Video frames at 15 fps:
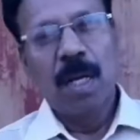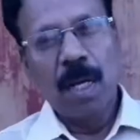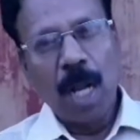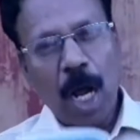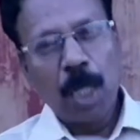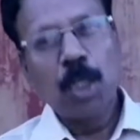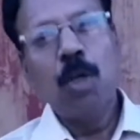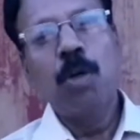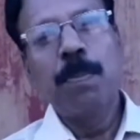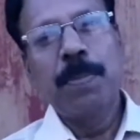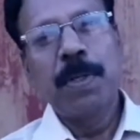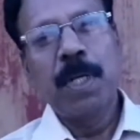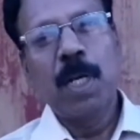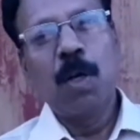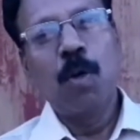లాక్డౌన్
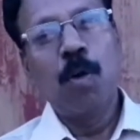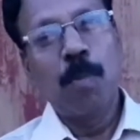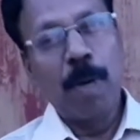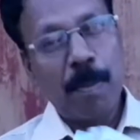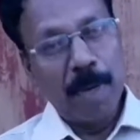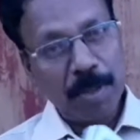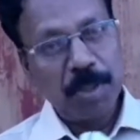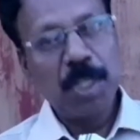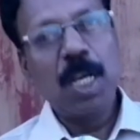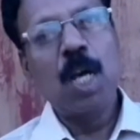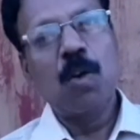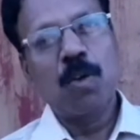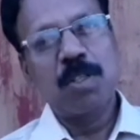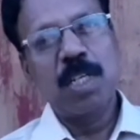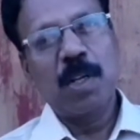పీరియడ్లో మా మంత్రి గారు
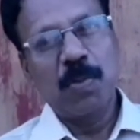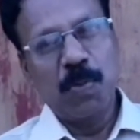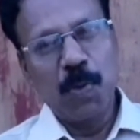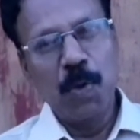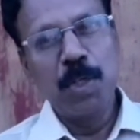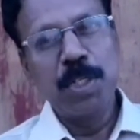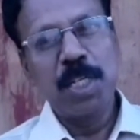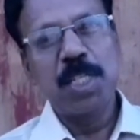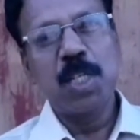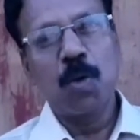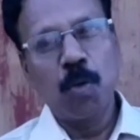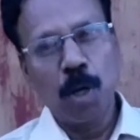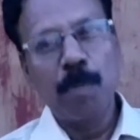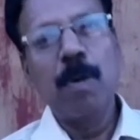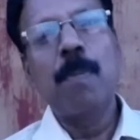ఒకసారి ఫోన్ చేసి
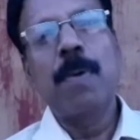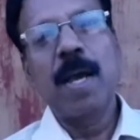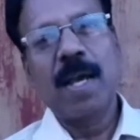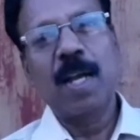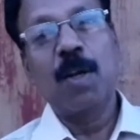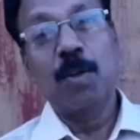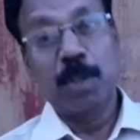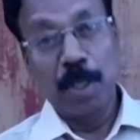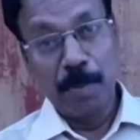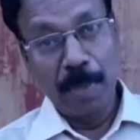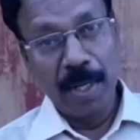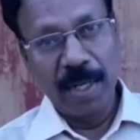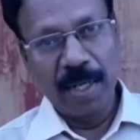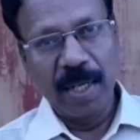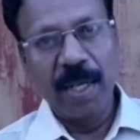గుడంబ ప్యాకెట్లు
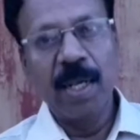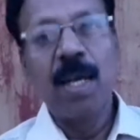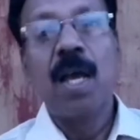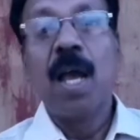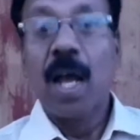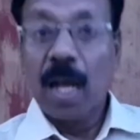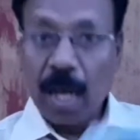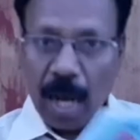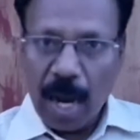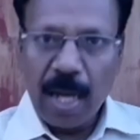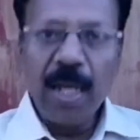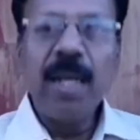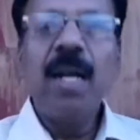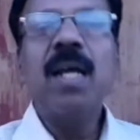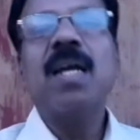తెమ్మంటే
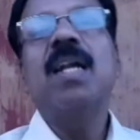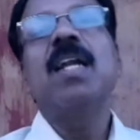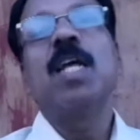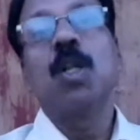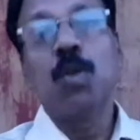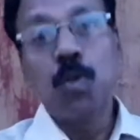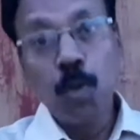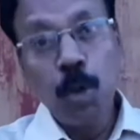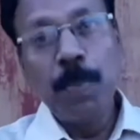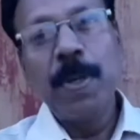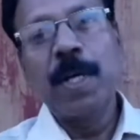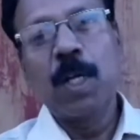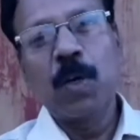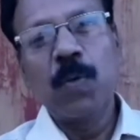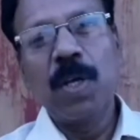కాలినడకన నేను
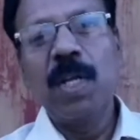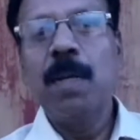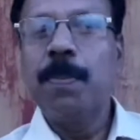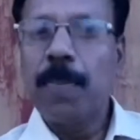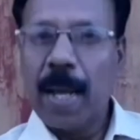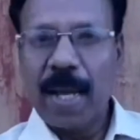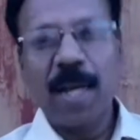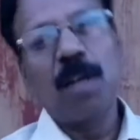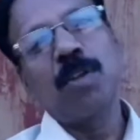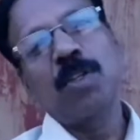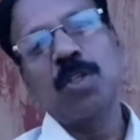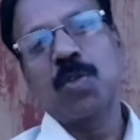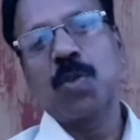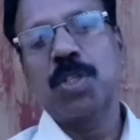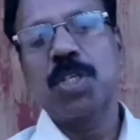ధూళిపేటకు వెళ్ళి ప్యాకెట్లు
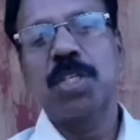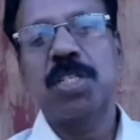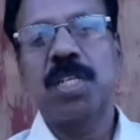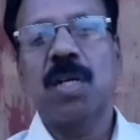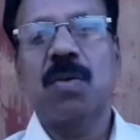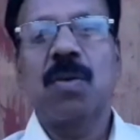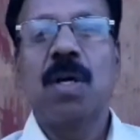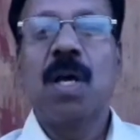తీసుకొచ్చి ఇచ్చాను